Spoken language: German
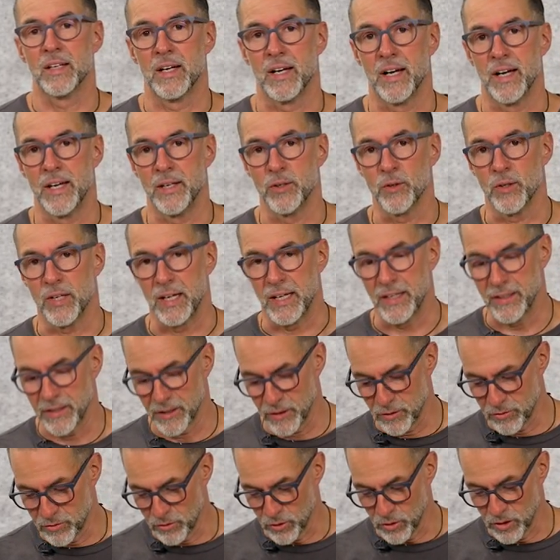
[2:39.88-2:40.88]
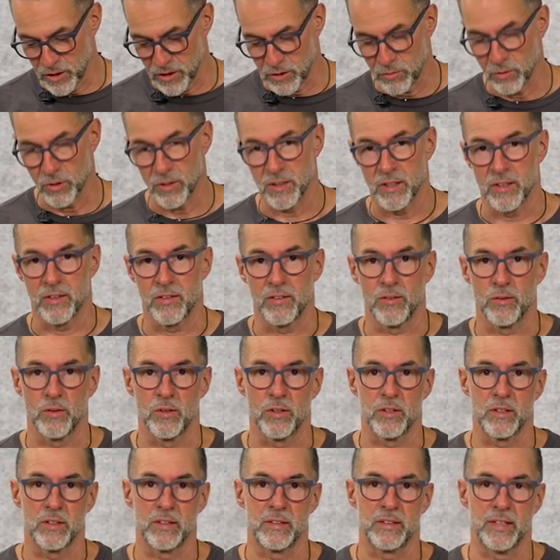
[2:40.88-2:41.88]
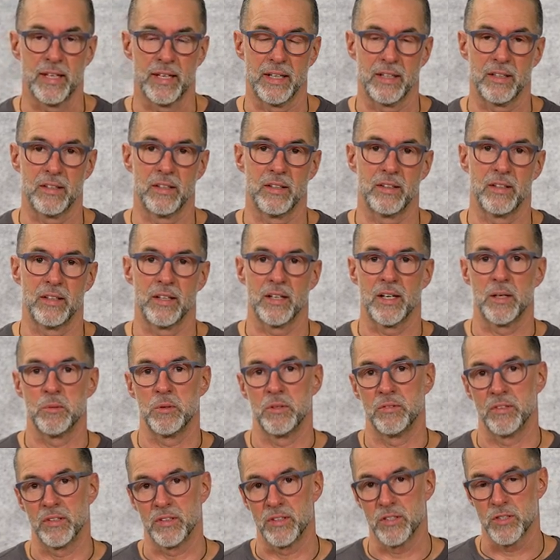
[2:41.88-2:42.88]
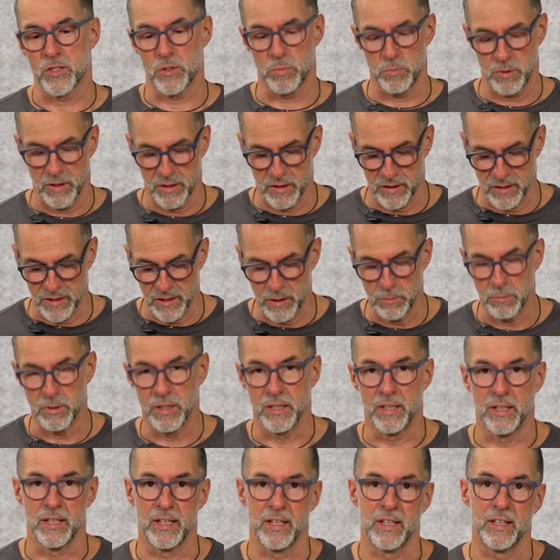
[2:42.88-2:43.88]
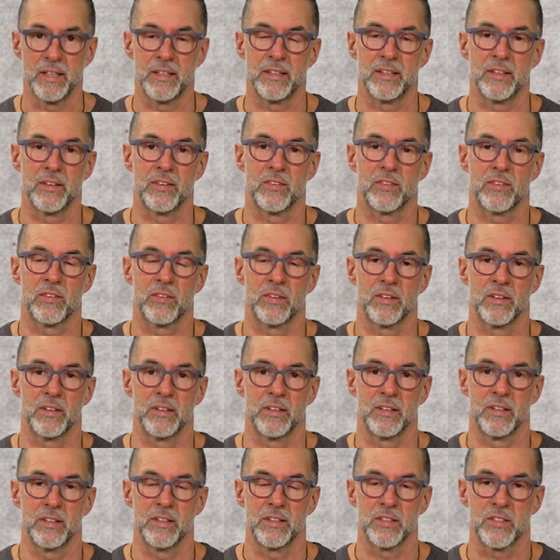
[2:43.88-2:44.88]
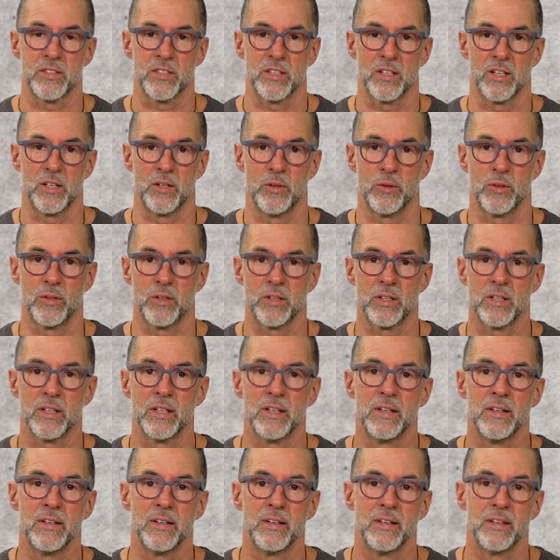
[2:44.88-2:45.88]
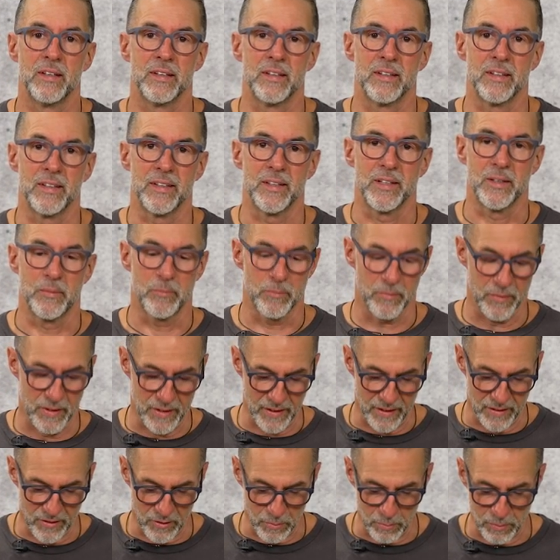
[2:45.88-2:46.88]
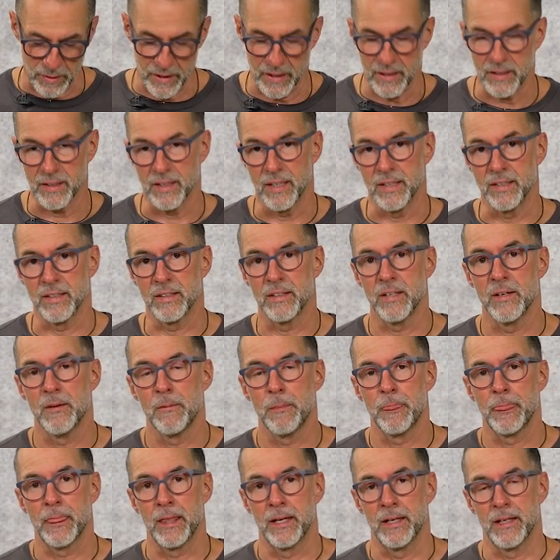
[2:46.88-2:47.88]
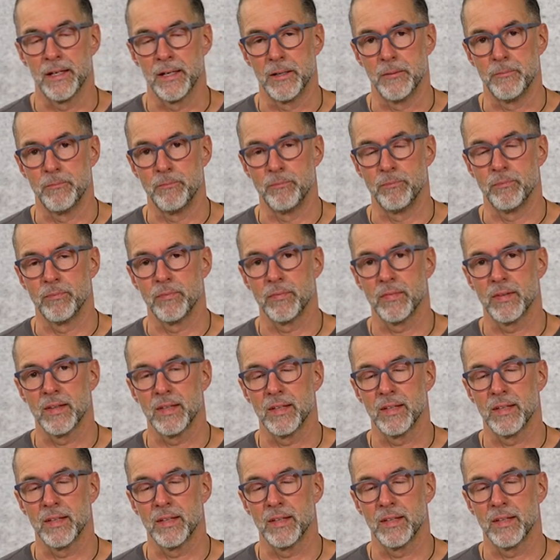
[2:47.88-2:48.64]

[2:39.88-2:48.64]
Der eine oder andere von euch wird jetzt noch denken, ja, aber was ist mit IBD? Das äh, ist ja auch noch ähm, ganz prägnant. Ähm,